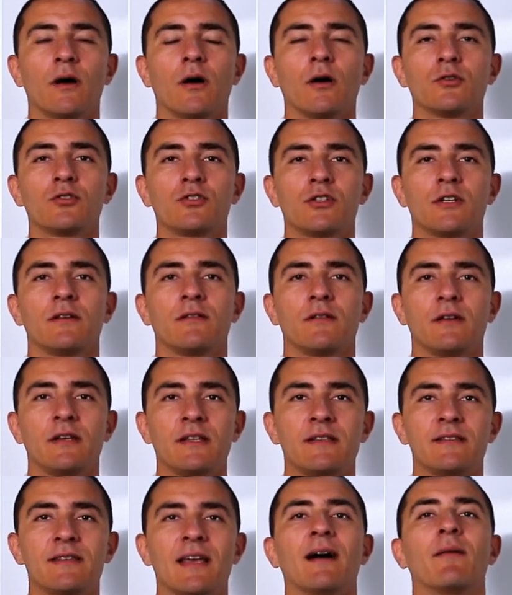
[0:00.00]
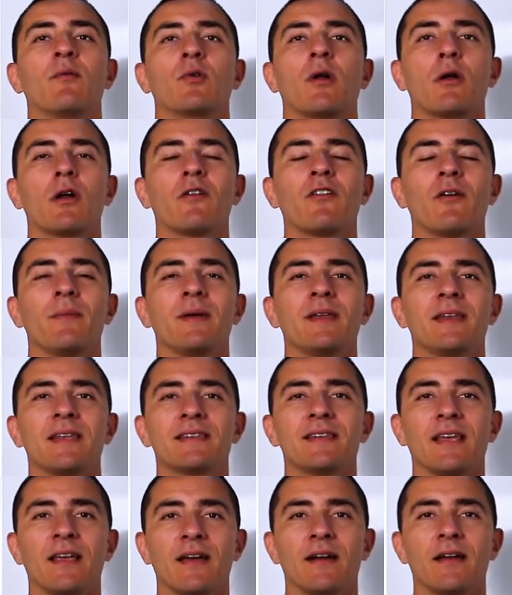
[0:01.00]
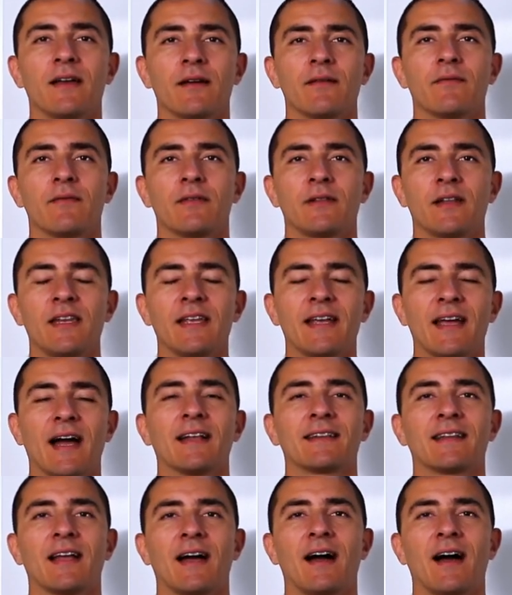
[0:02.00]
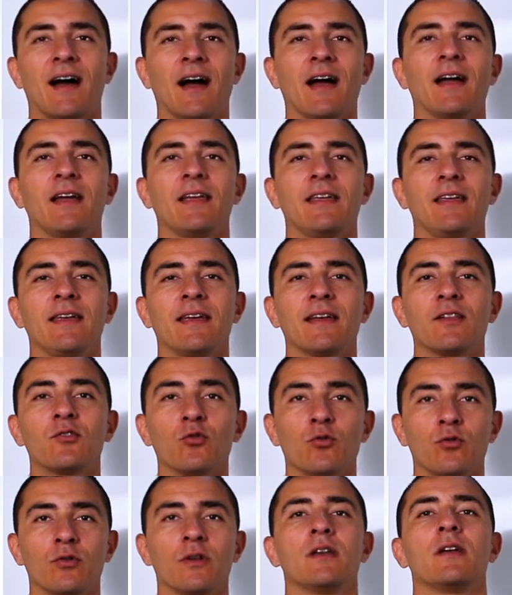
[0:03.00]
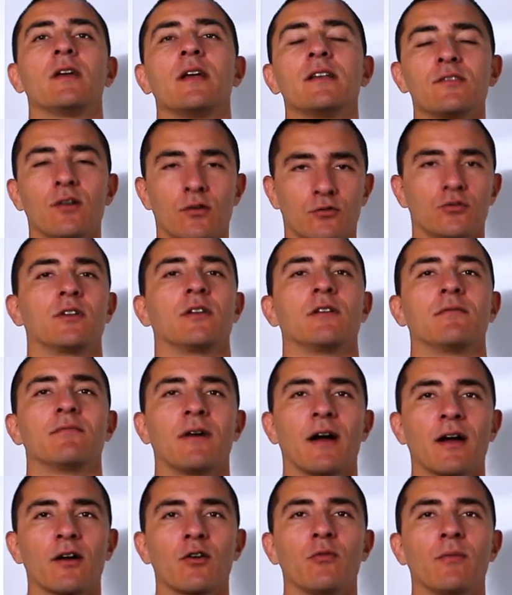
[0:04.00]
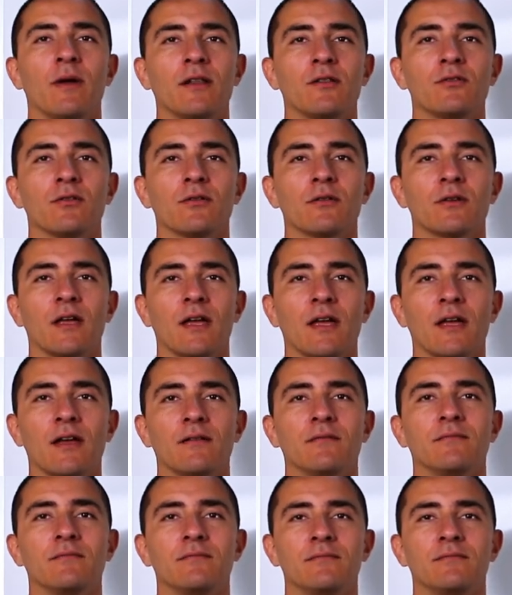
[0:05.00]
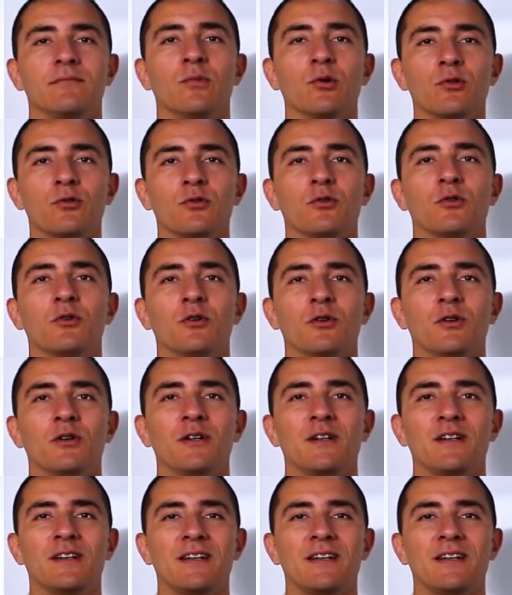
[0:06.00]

Oggi iniziamo una nuova miniserie dedicata ai chetoni esogeni, argomento che molto,